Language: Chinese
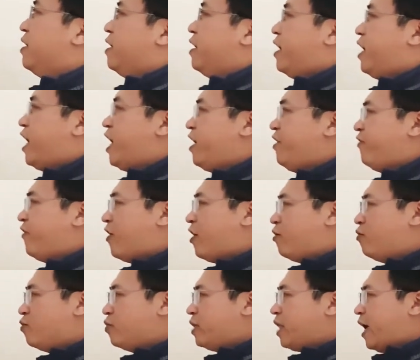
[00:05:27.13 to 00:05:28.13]
黑
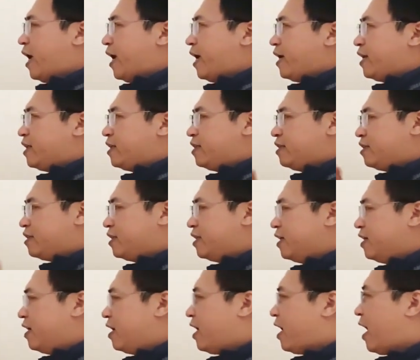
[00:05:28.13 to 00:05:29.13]
方无奈只
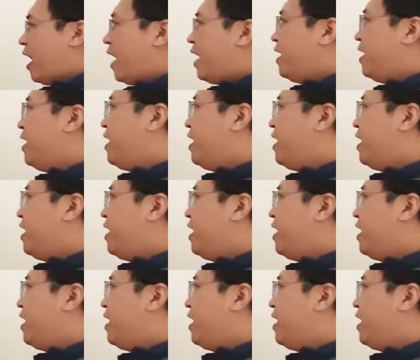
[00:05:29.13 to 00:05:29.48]
能含